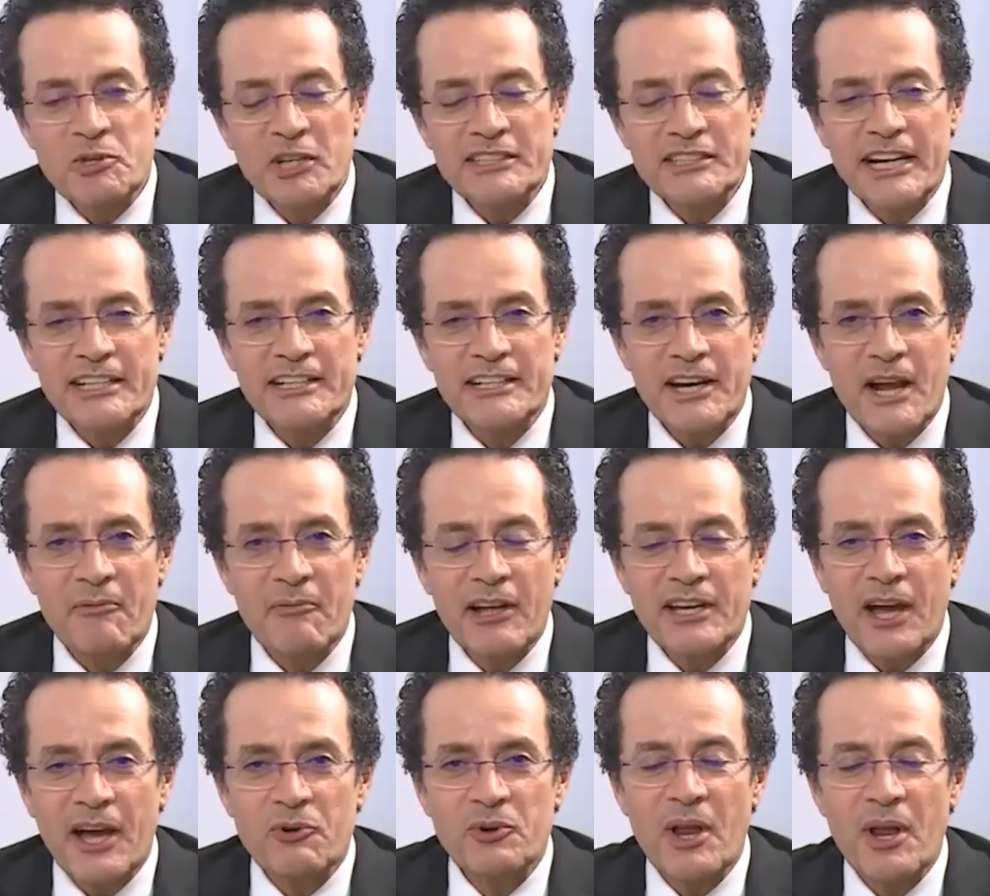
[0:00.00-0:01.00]
مشاهدينا الكرام
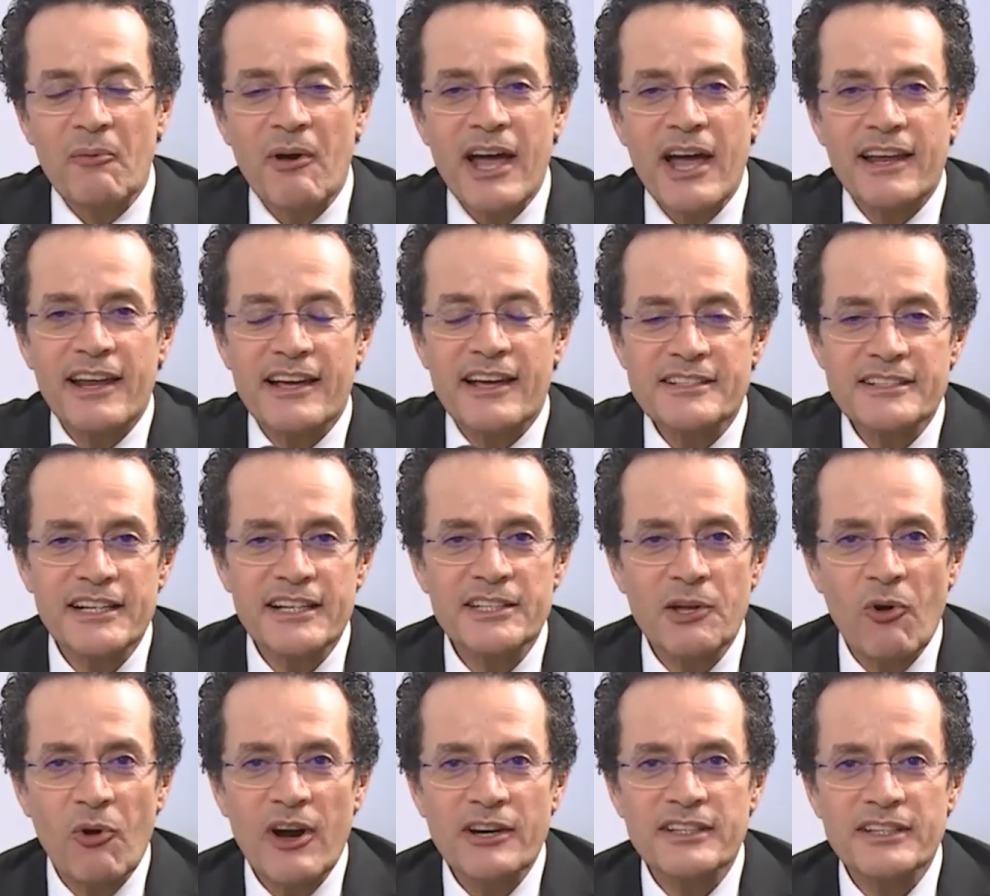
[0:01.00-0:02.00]
أن يكون معنا السيد
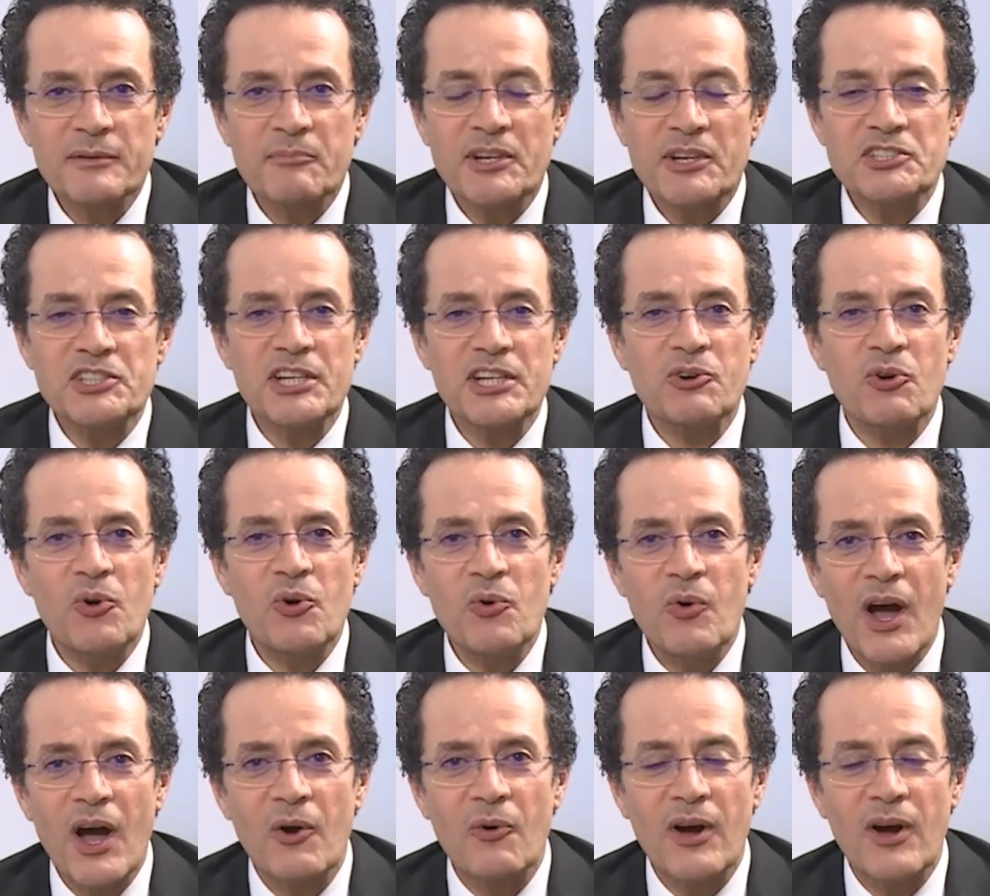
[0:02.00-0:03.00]
دوارتي باتشيكو
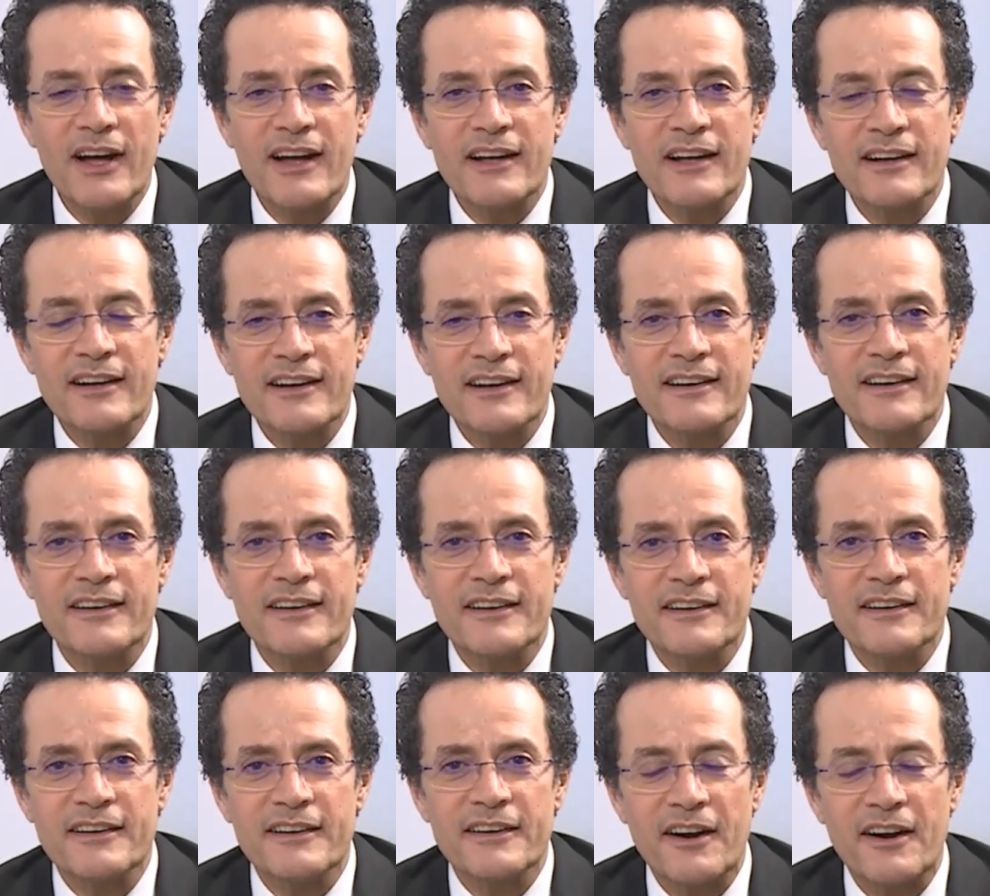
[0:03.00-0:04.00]
وهو
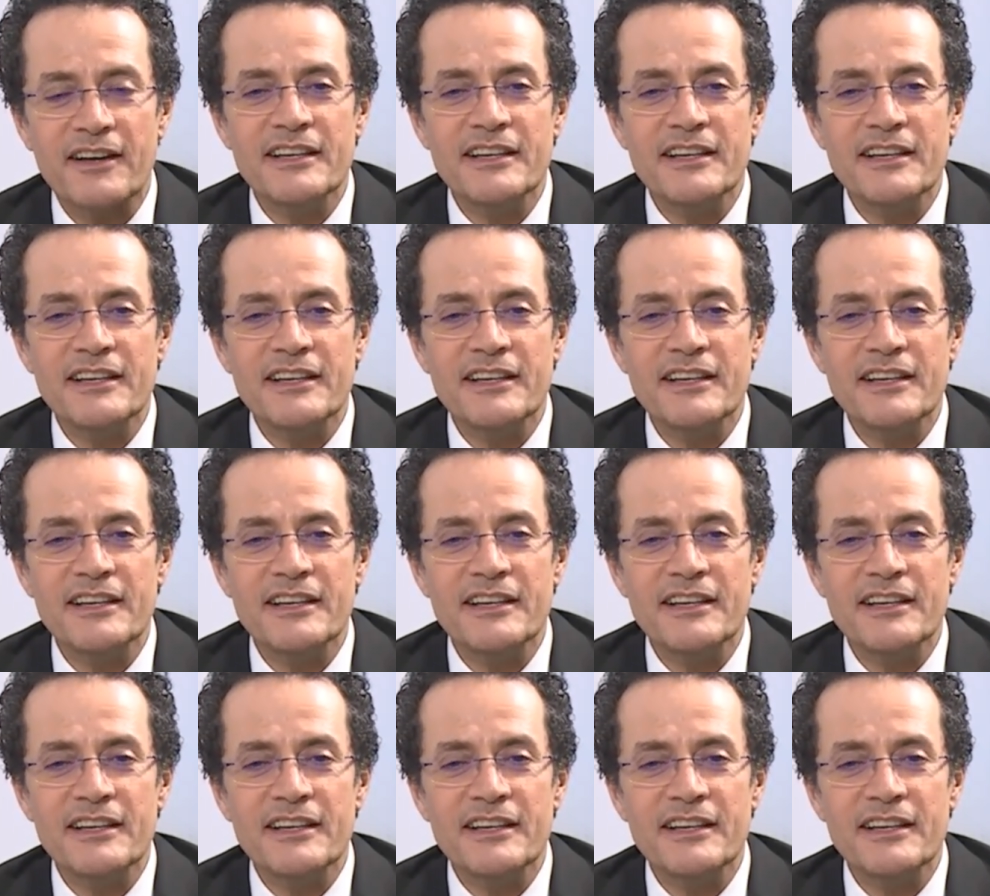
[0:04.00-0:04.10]
آه،